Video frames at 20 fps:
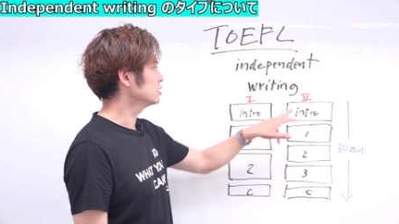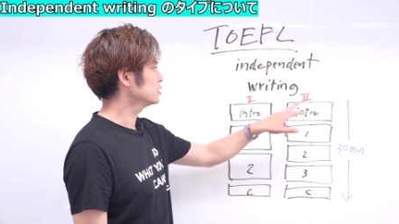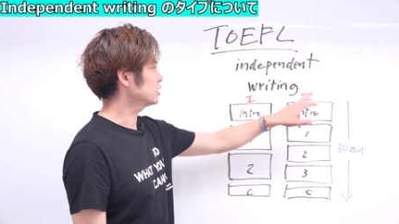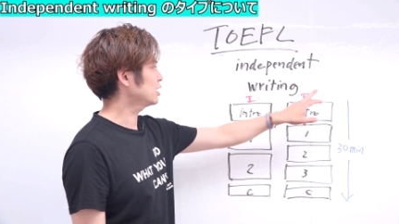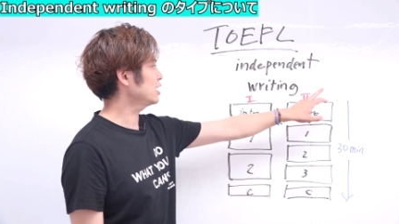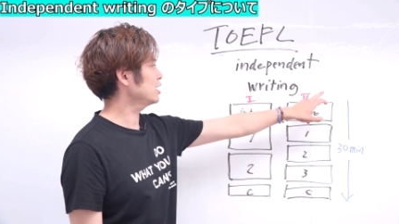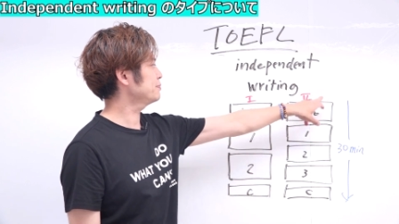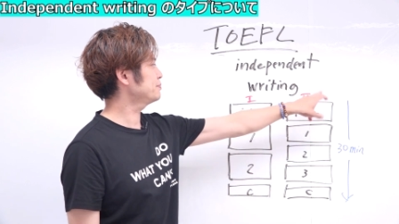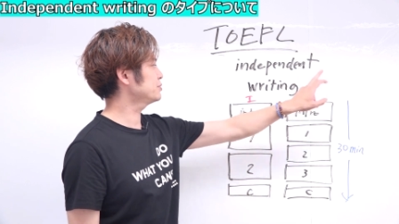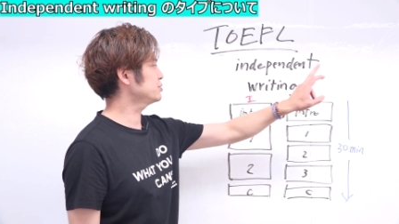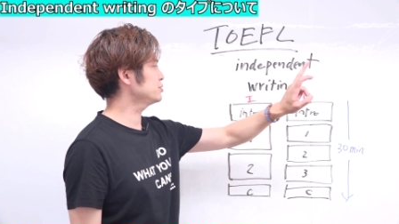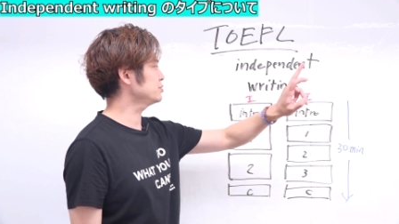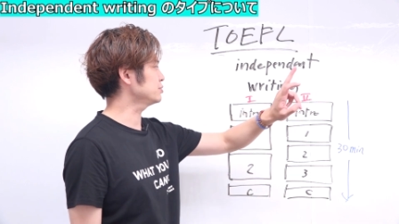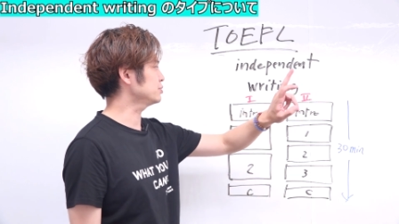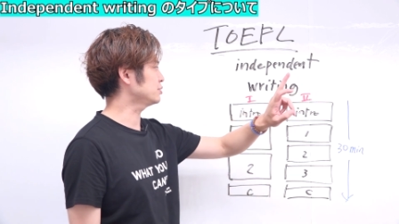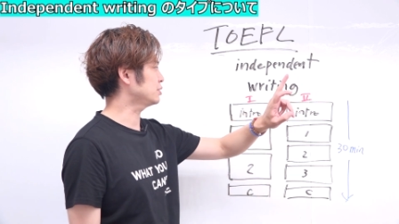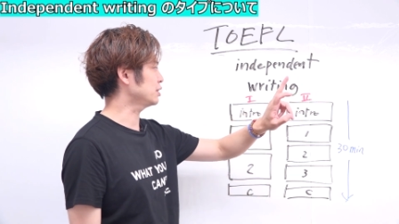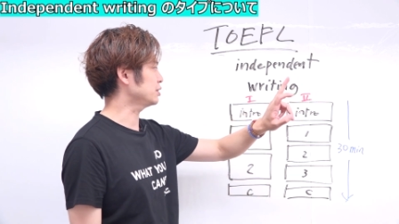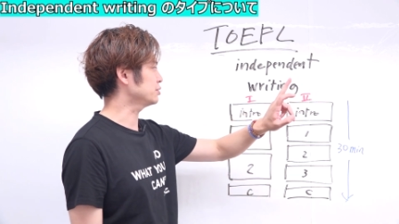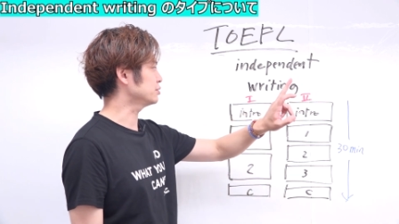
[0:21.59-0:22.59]
タイプ
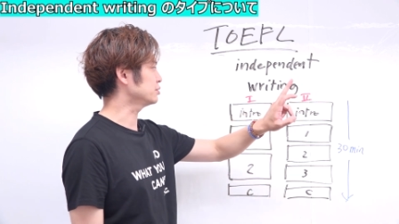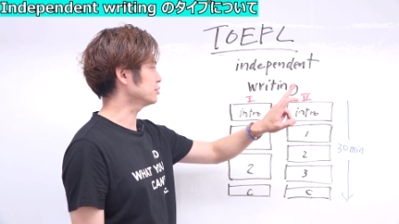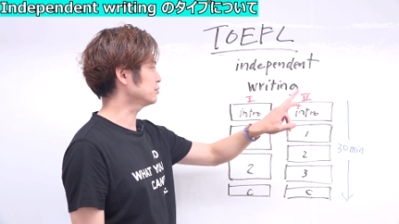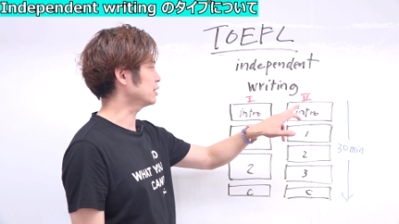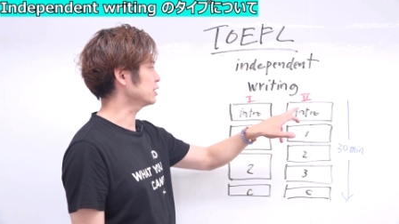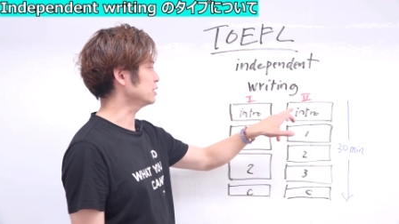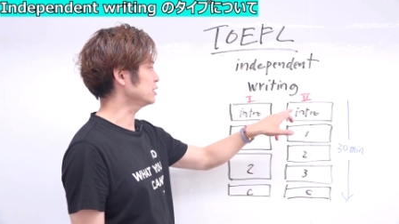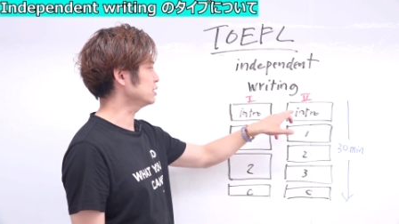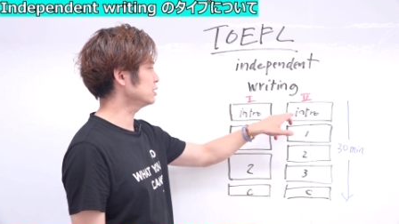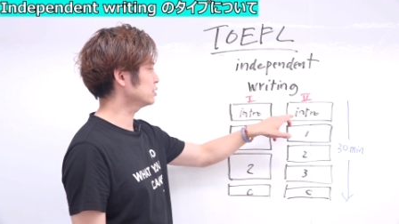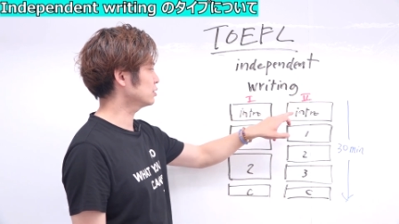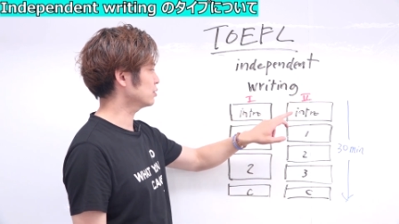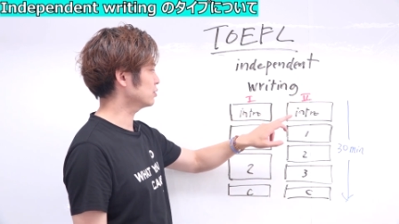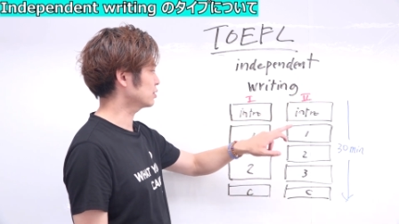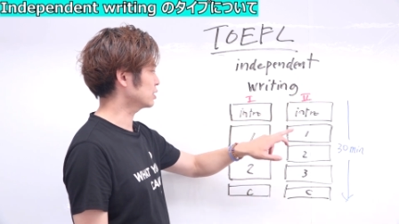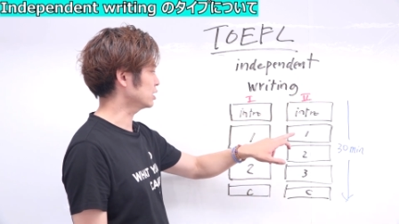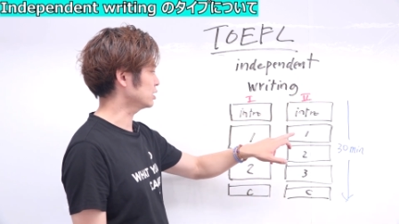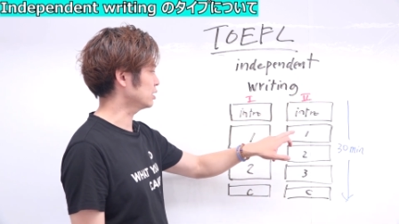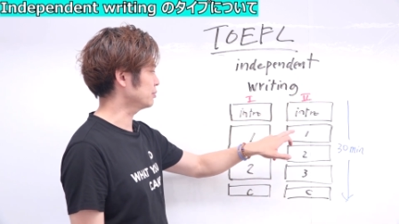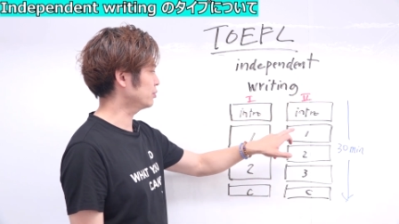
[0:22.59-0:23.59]
2っていうのは、イントロを
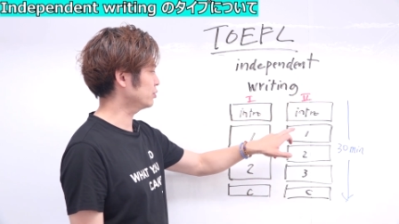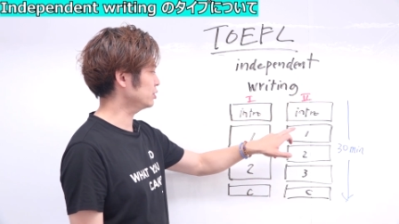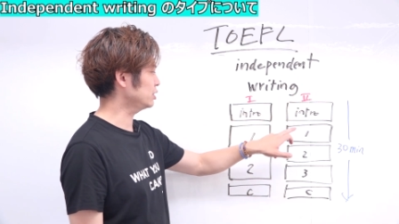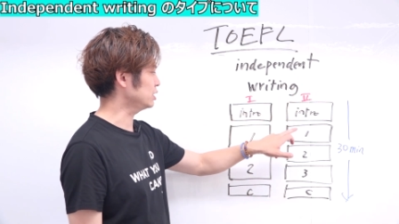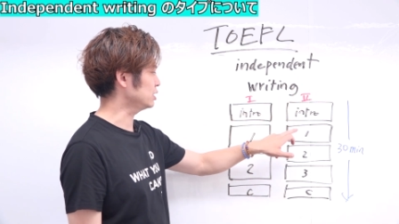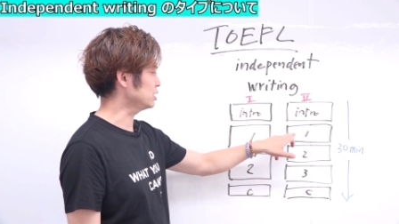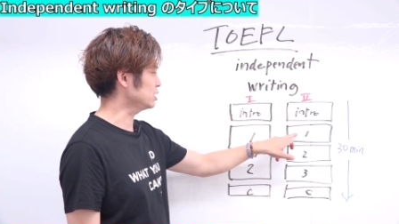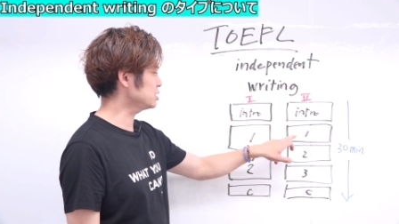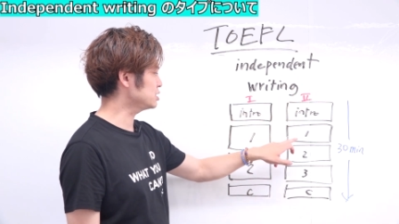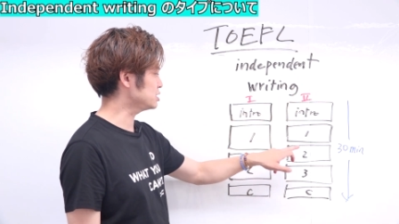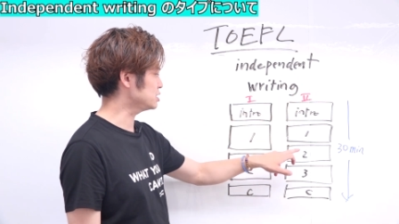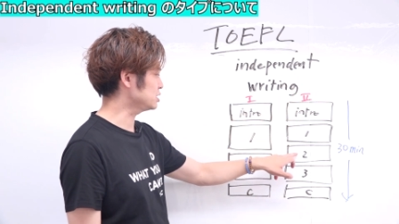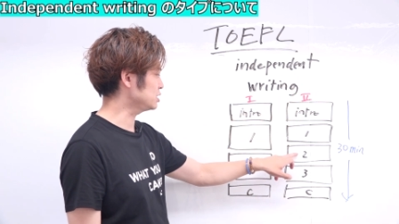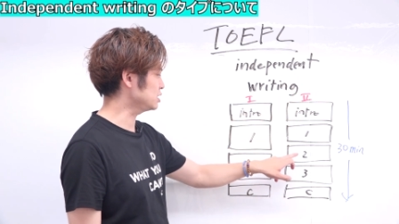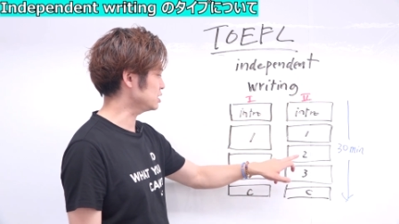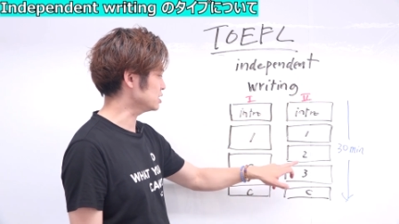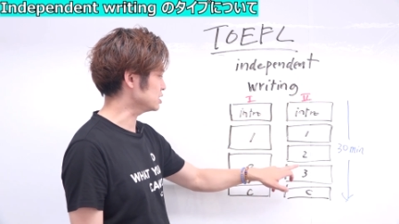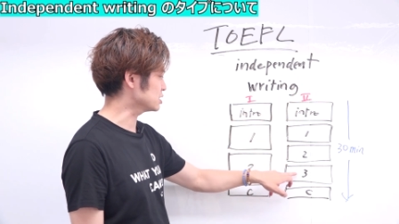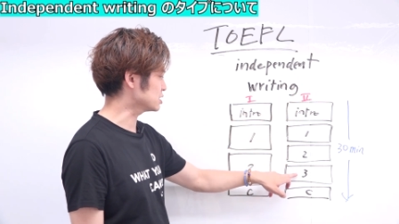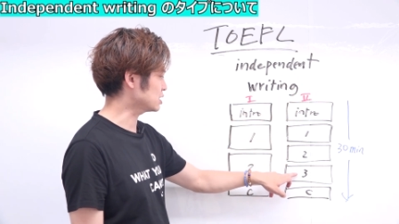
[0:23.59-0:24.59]
書いて、ボディ1、
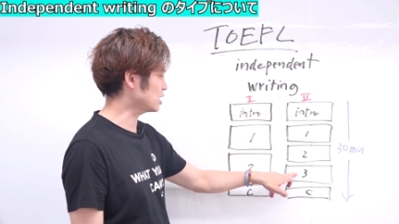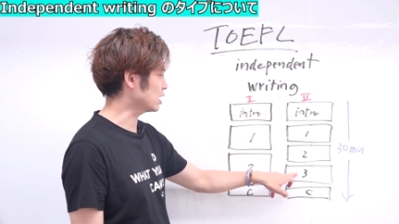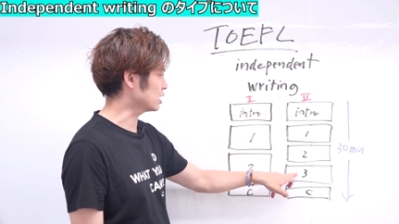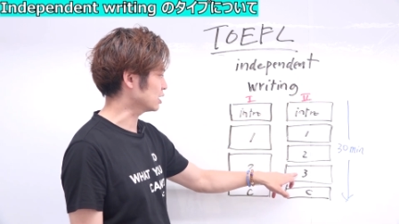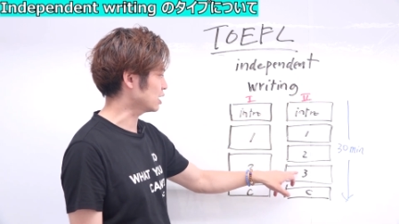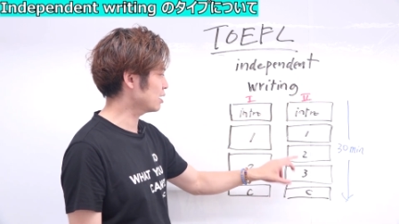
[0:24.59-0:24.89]
2、3、